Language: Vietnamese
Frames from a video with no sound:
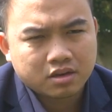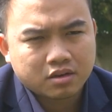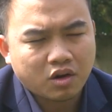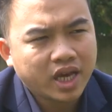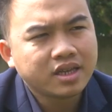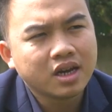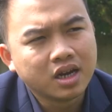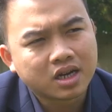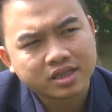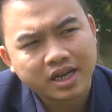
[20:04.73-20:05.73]
có lẽ thể
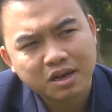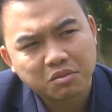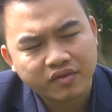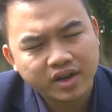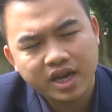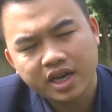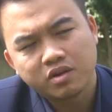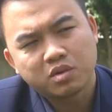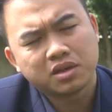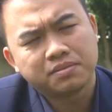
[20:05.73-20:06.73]
lực sẽ là một vấn đề, đúng
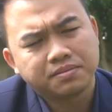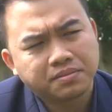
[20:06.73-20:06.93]
không?